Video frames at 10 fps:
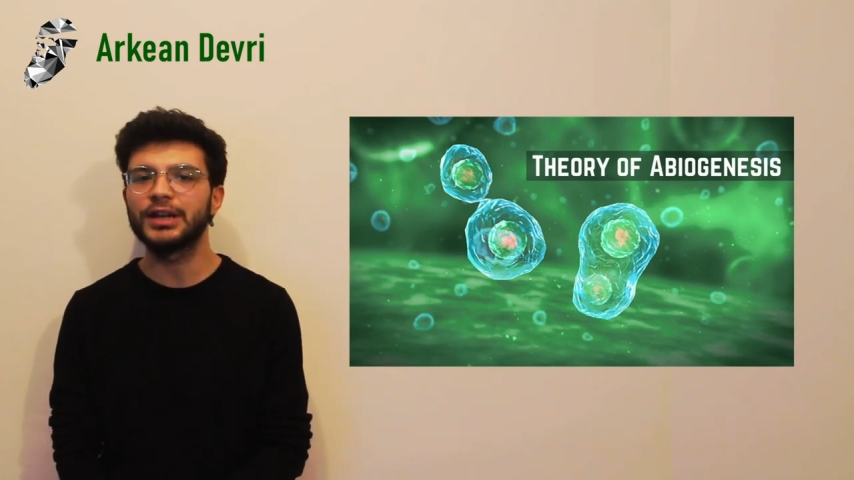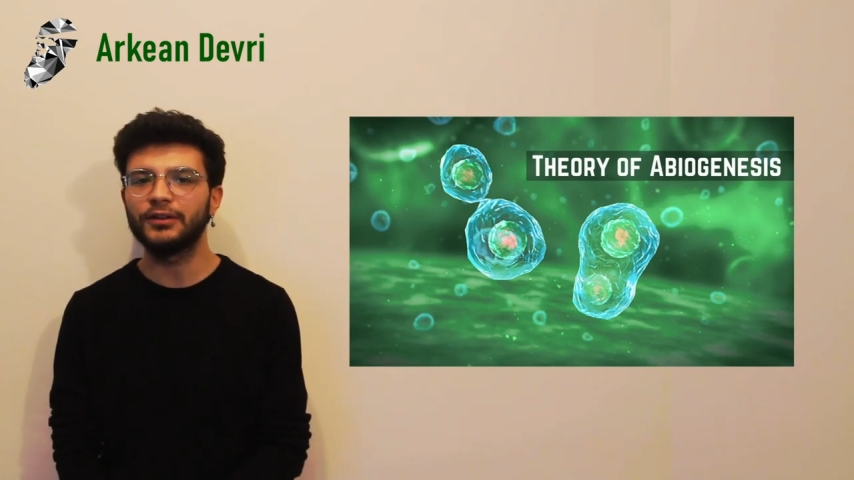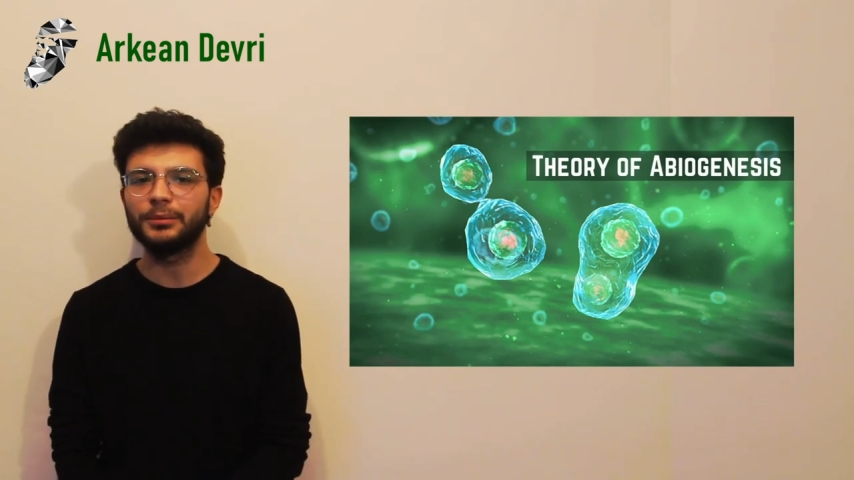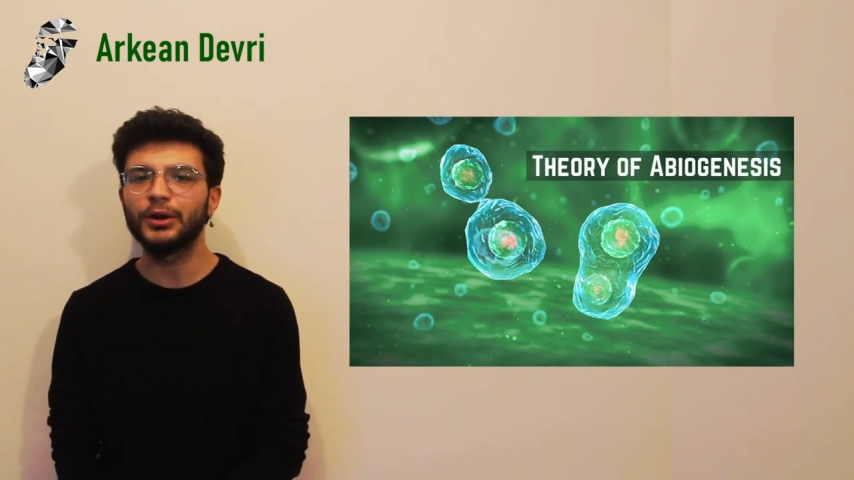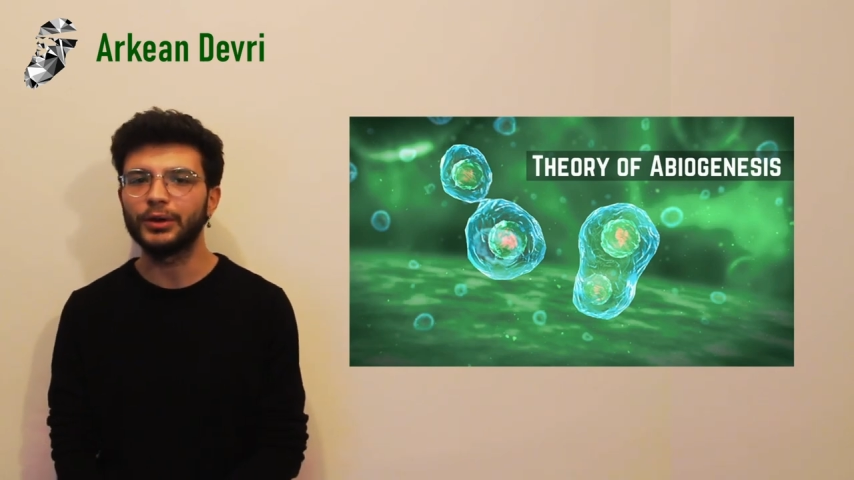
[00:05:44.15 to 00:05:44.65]

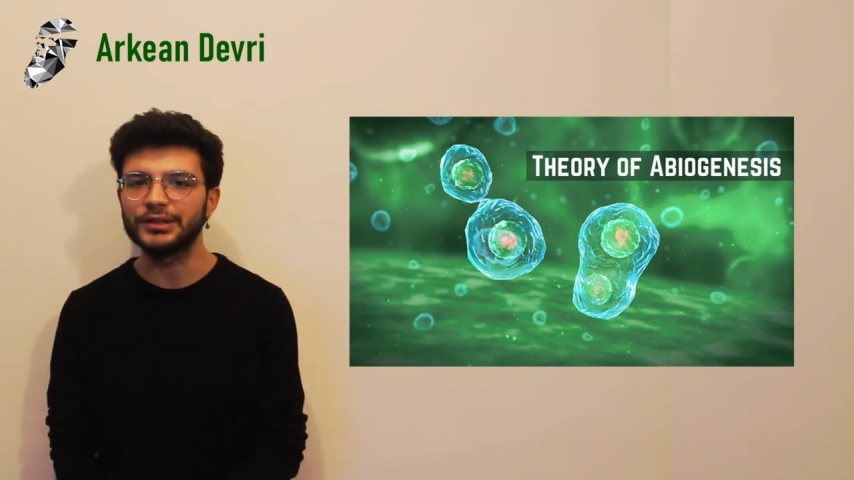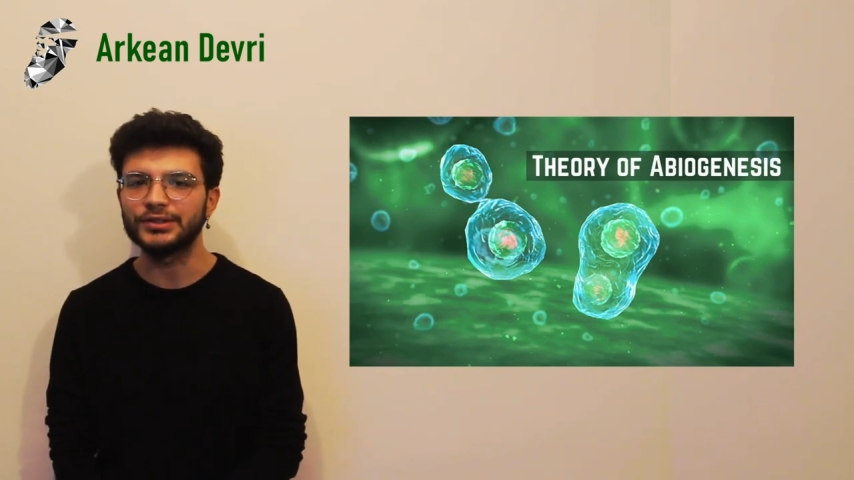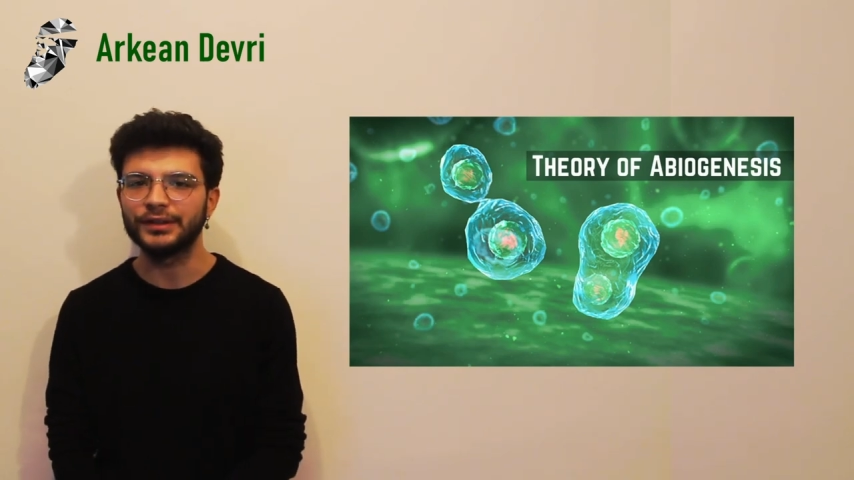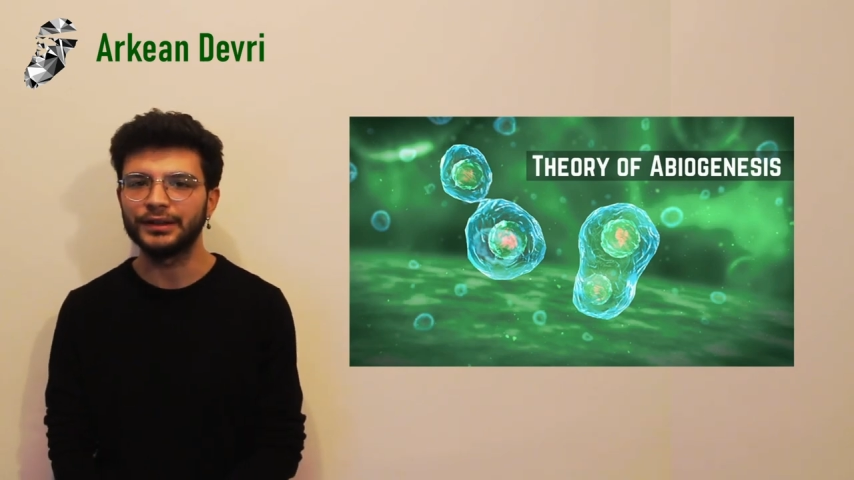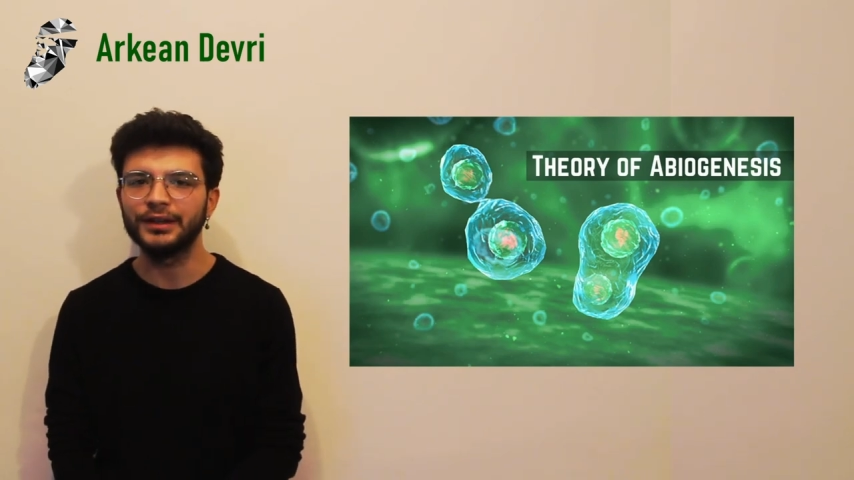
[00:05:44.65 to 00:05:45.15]
evrime yol
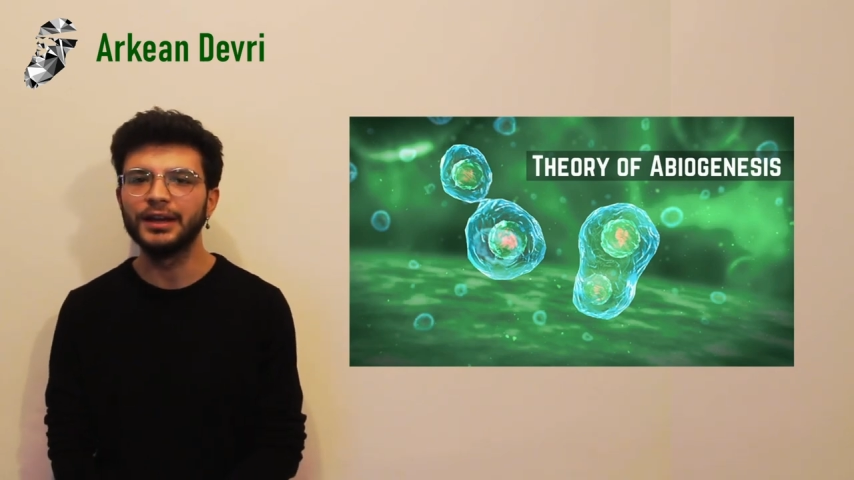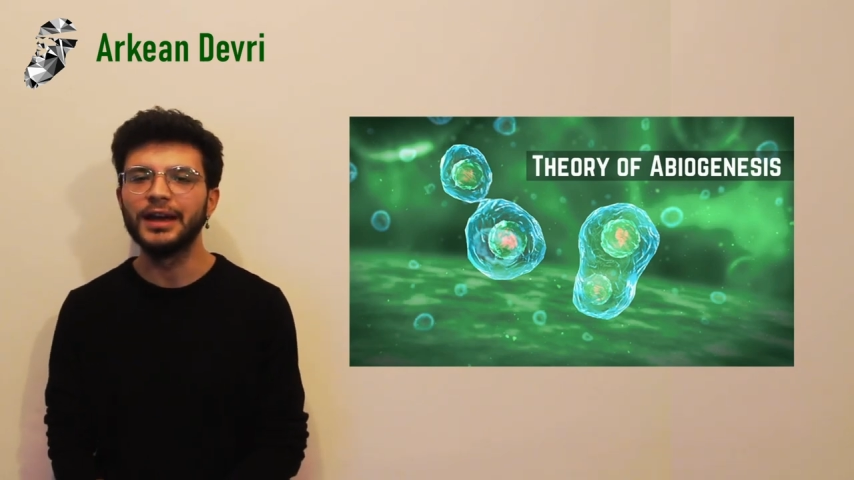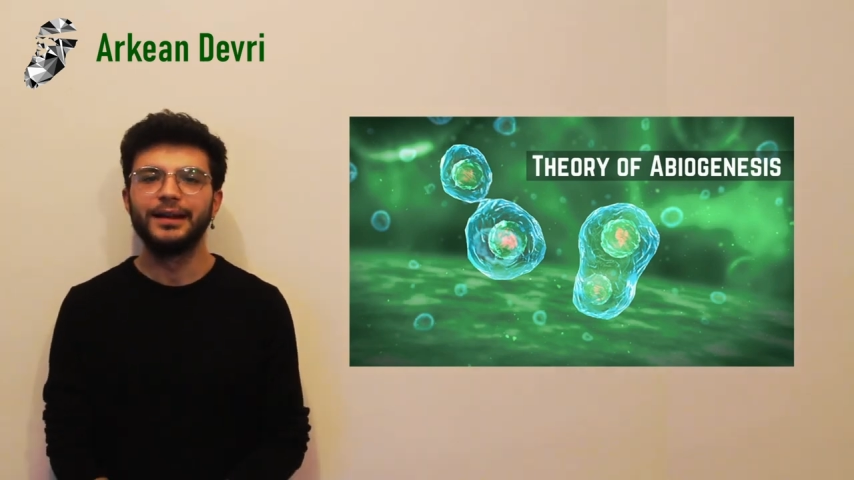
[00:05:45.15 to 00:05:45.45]
açtığını,